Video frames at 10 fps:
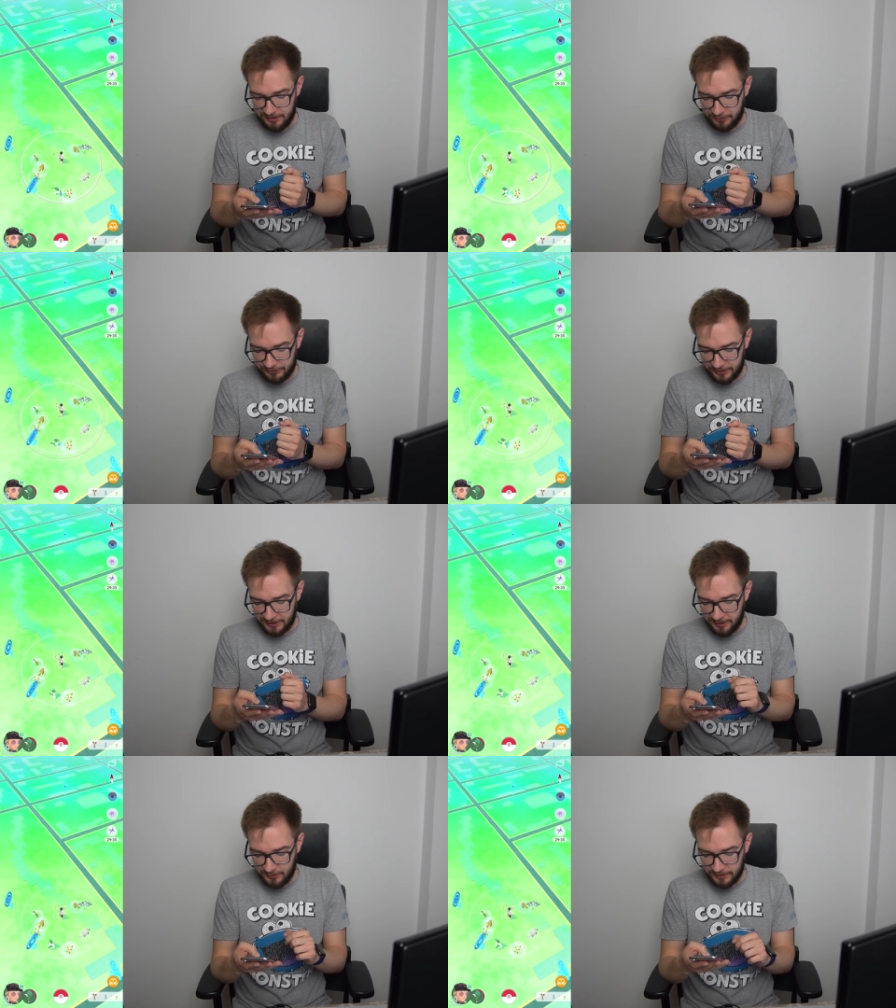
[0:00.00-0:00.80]

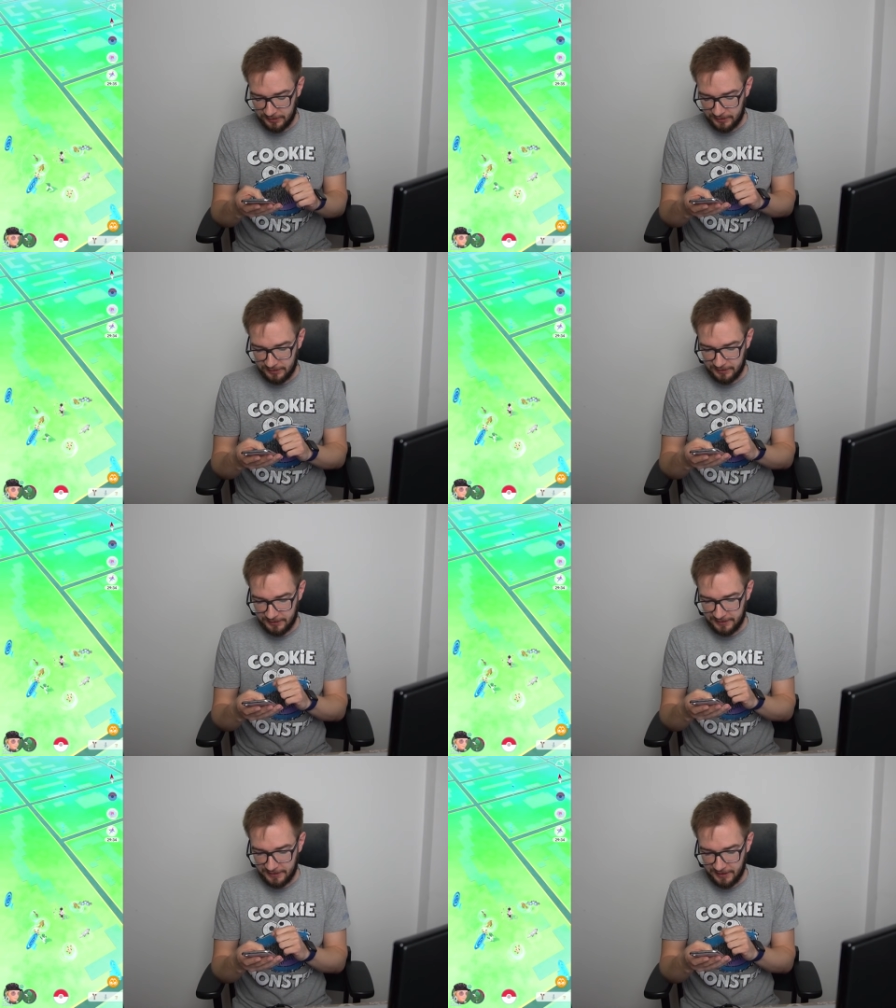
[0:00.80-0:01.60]
dostaniemy
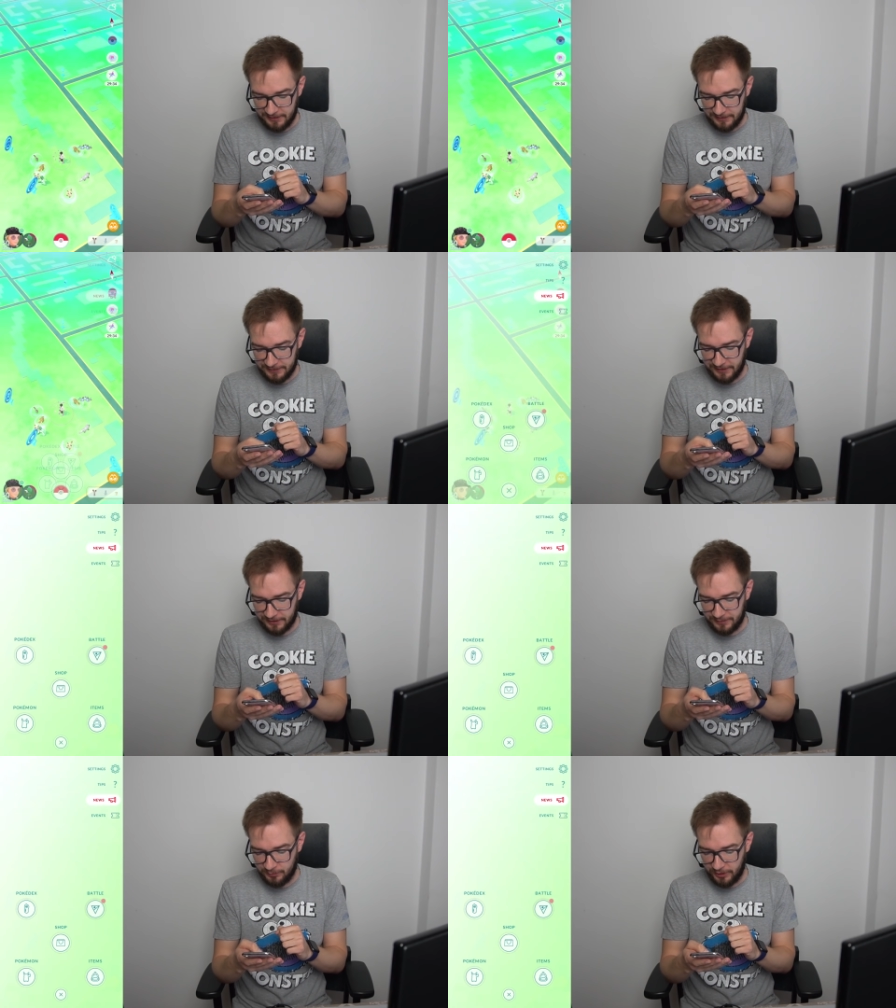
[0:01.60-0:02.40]
generalnie,
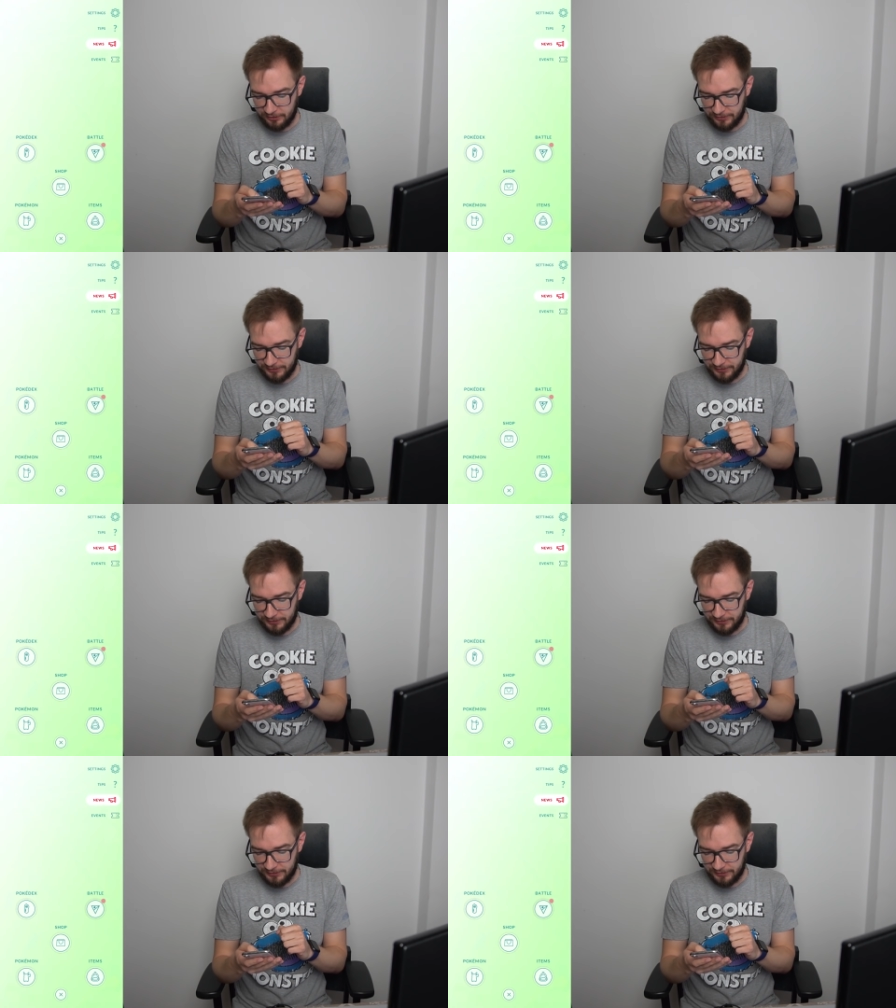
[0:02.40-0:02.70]
zaraz Wam pokażę